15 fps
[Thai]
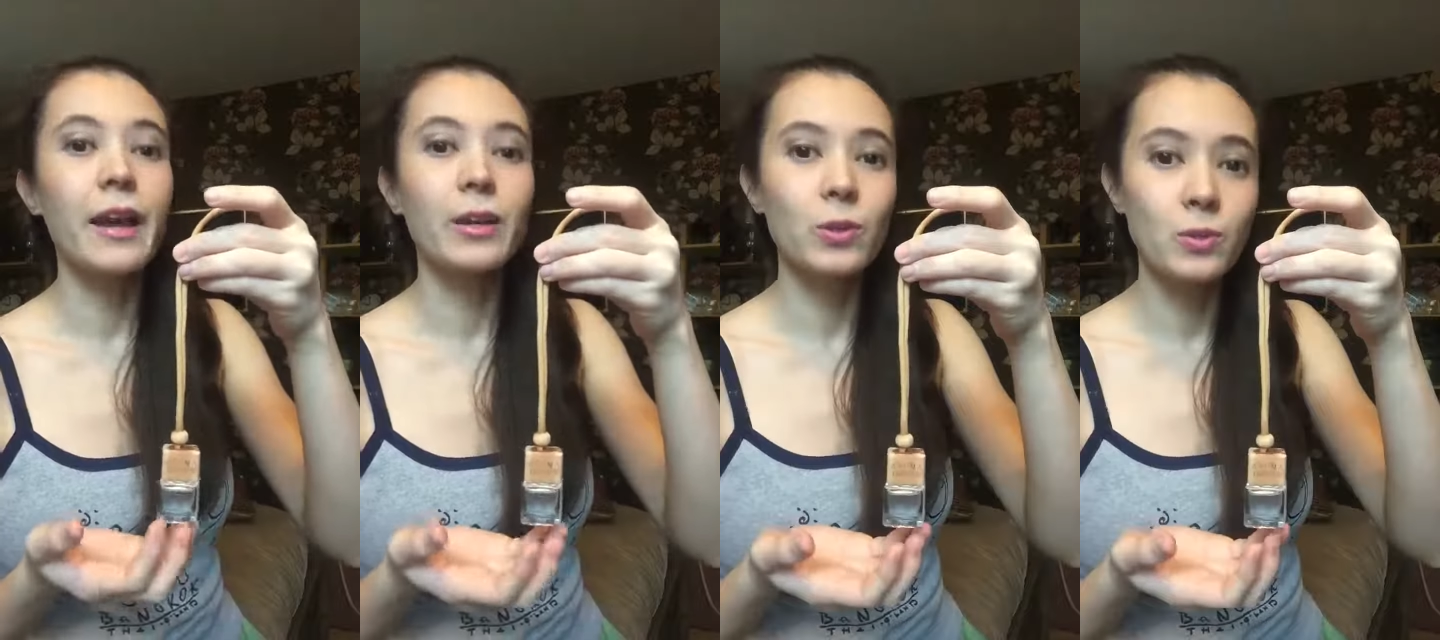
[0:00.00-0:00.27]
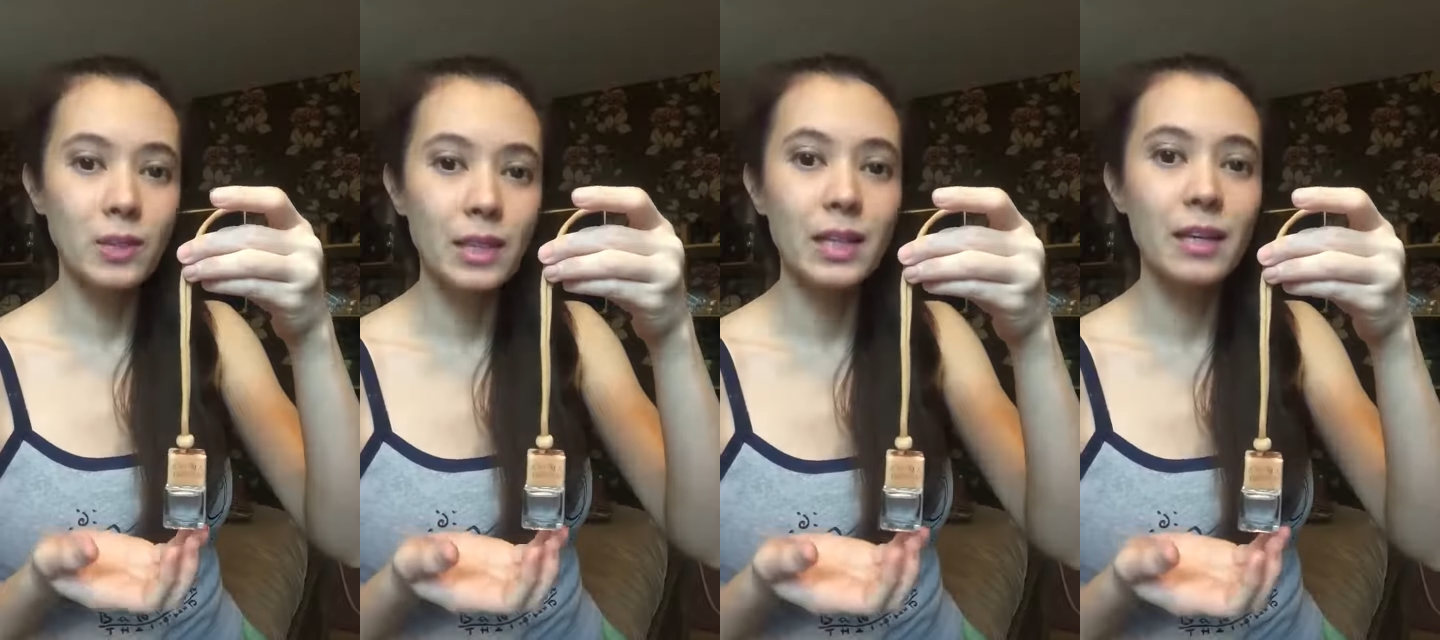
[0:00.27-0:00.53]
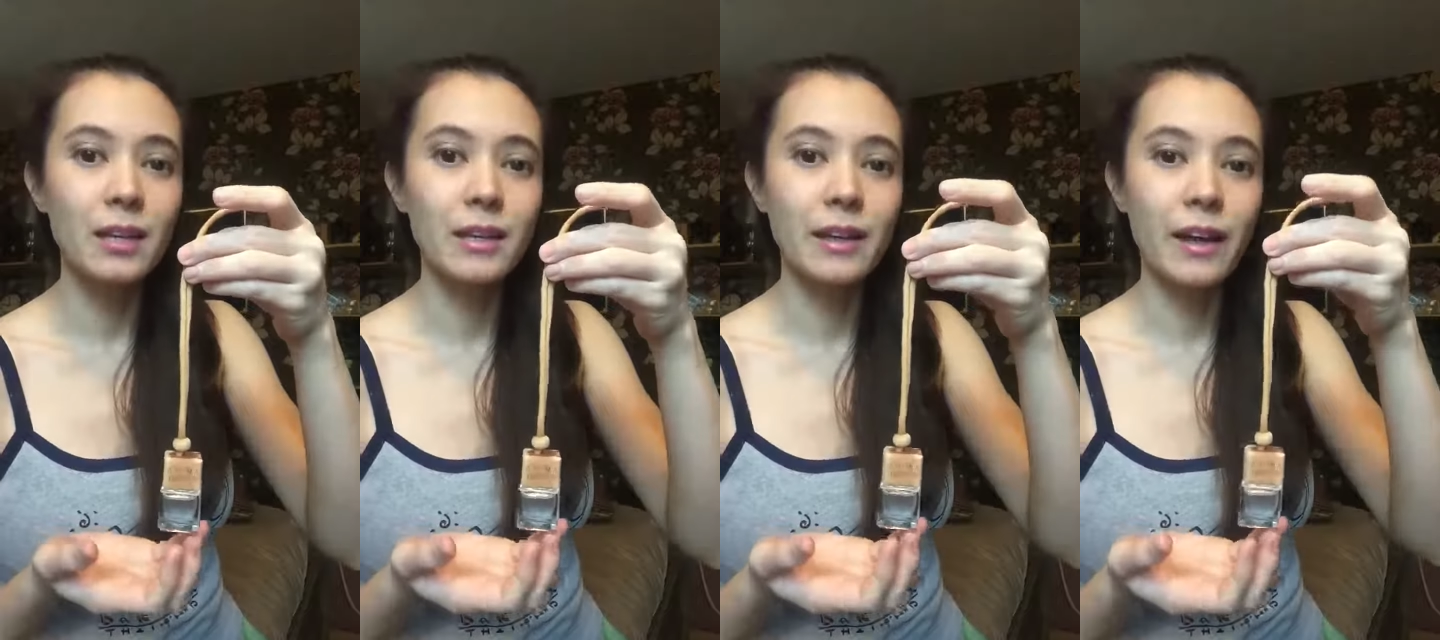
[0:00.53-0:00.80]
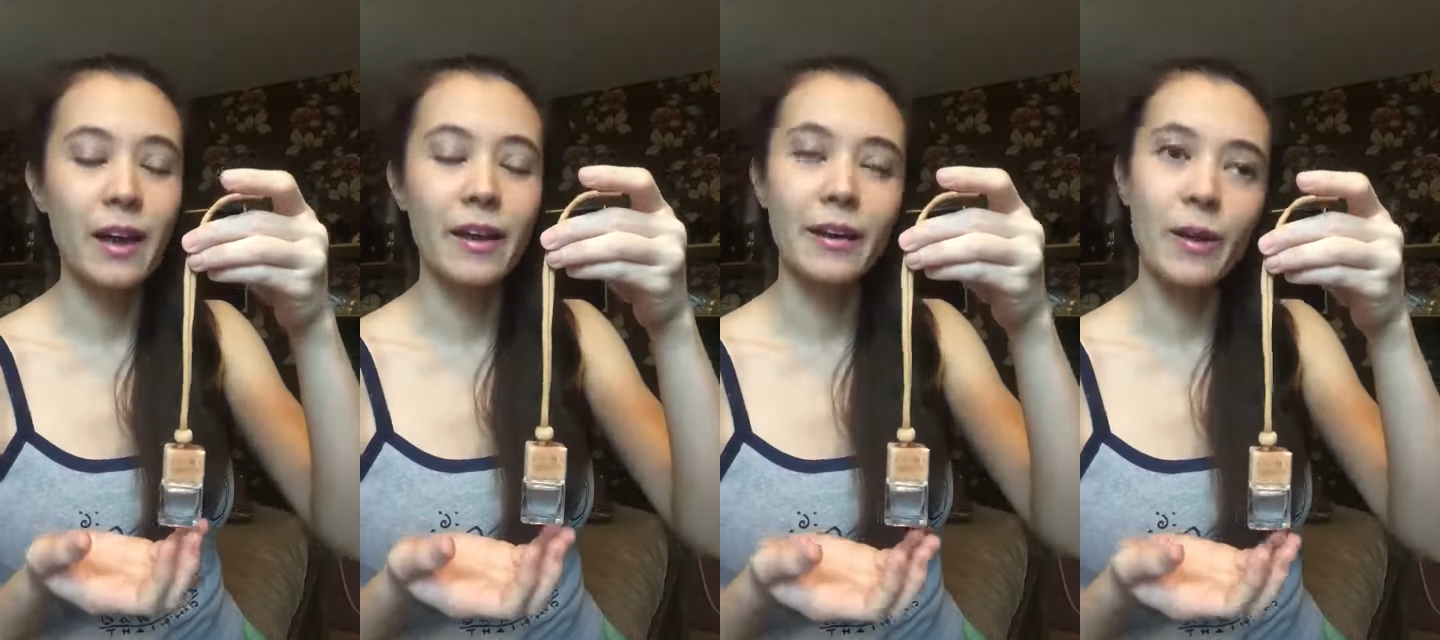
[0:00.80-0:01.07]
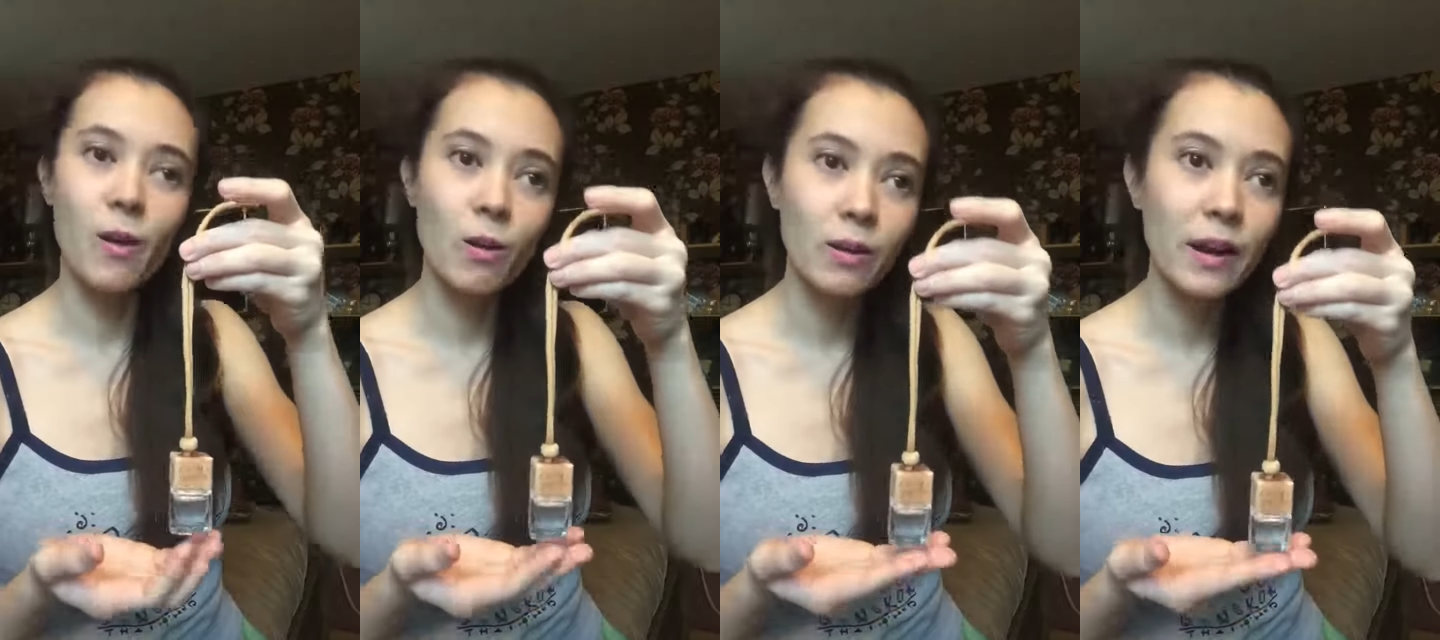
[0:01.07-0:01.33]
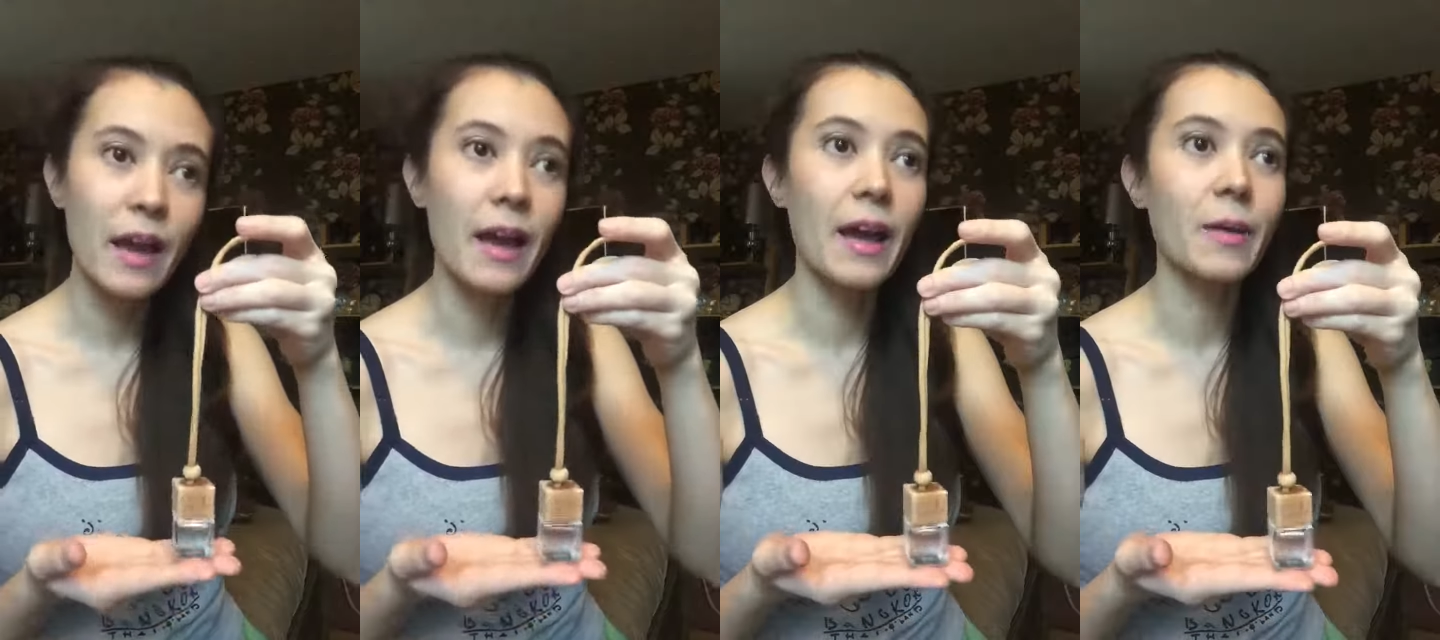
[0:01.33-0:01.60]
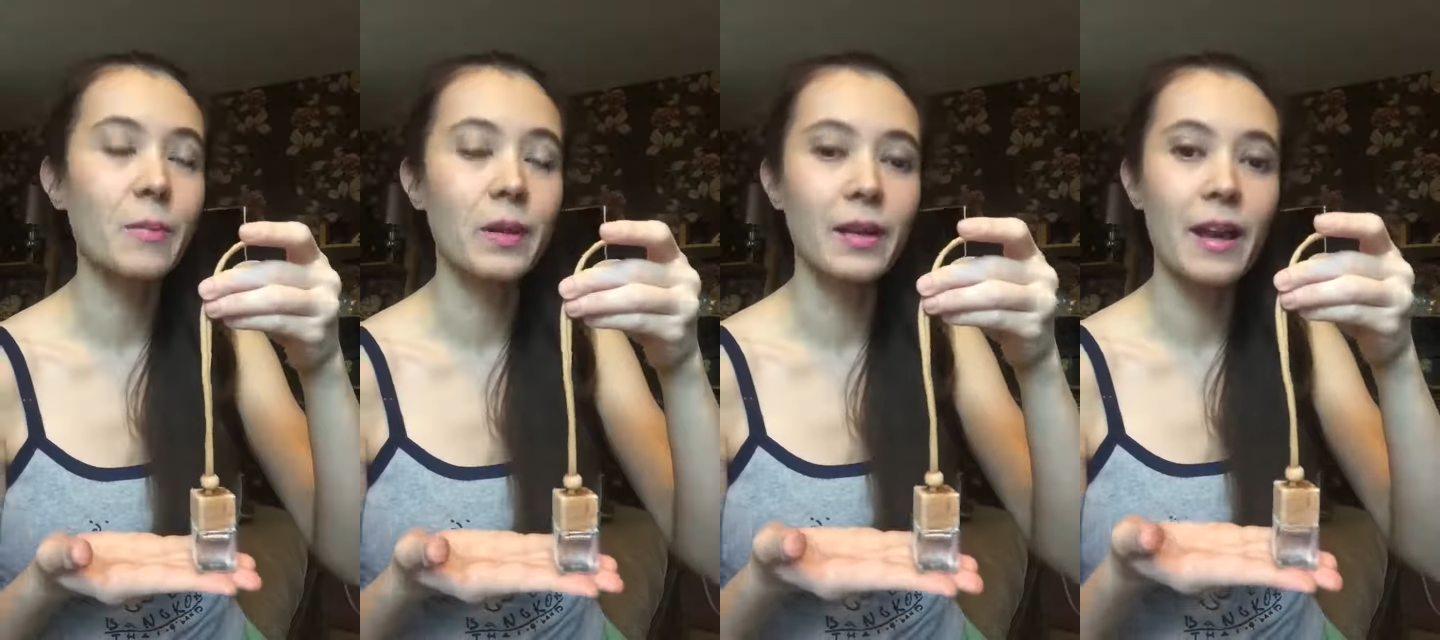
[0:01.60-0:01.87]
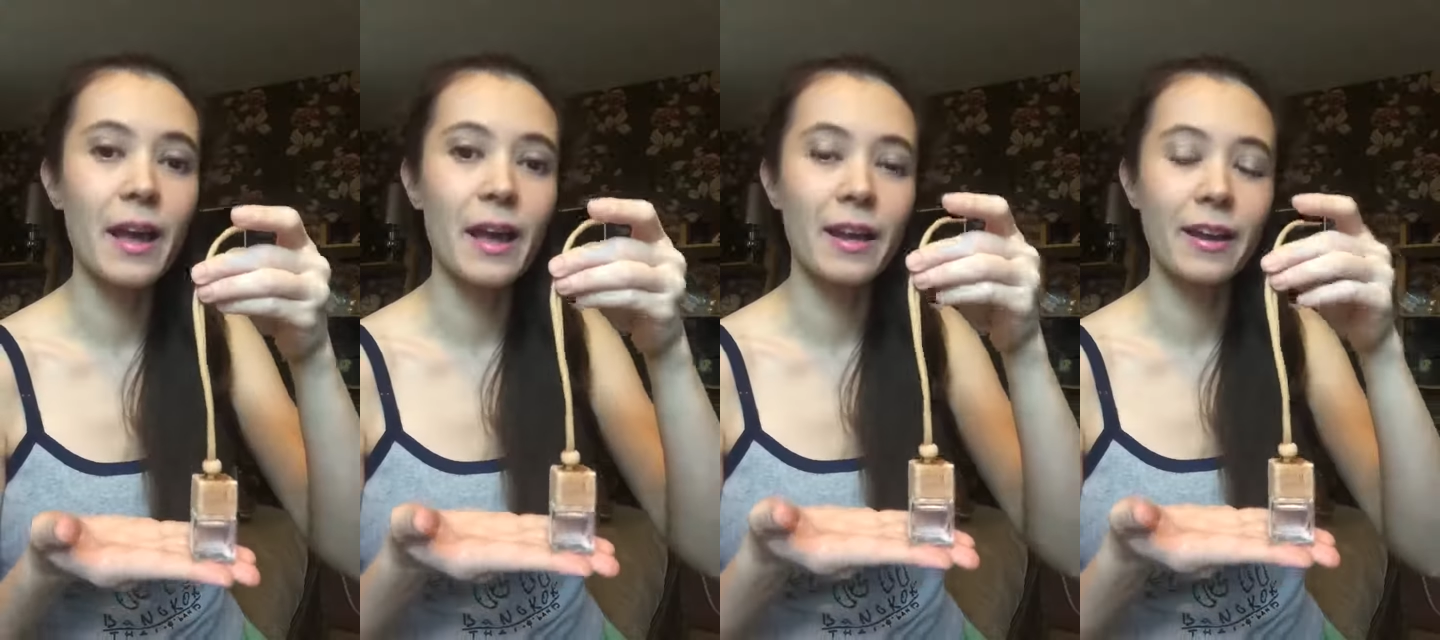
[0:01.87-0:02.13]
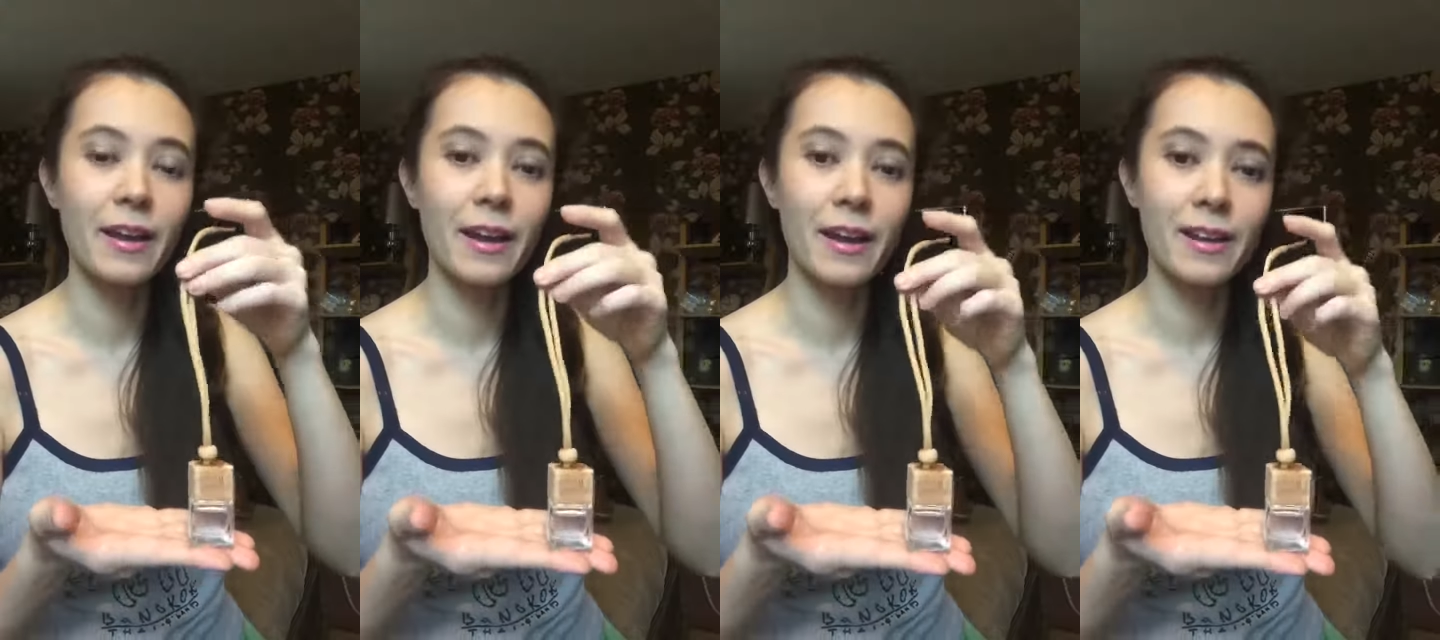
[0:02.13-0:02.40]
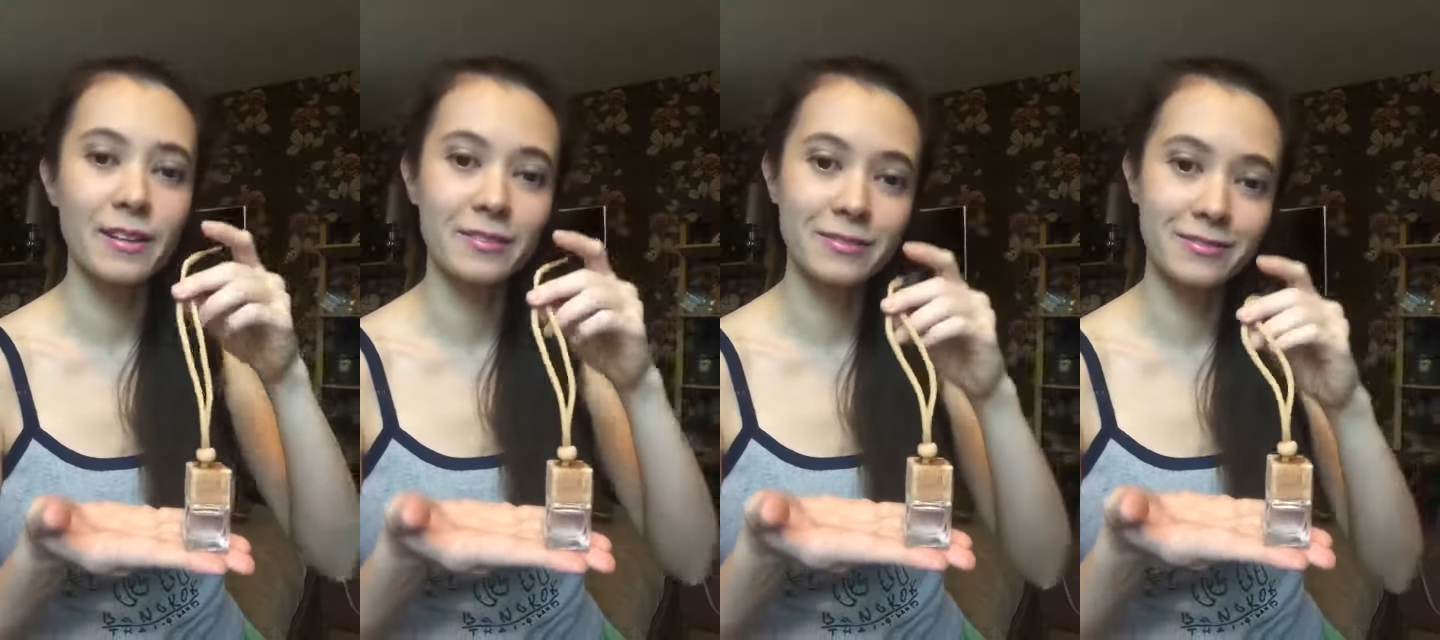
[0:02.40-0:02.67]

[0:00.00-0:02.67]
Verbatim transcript: ได้ทุกที่เลยค่ะในห้องน้ำก็ได้ค่ะ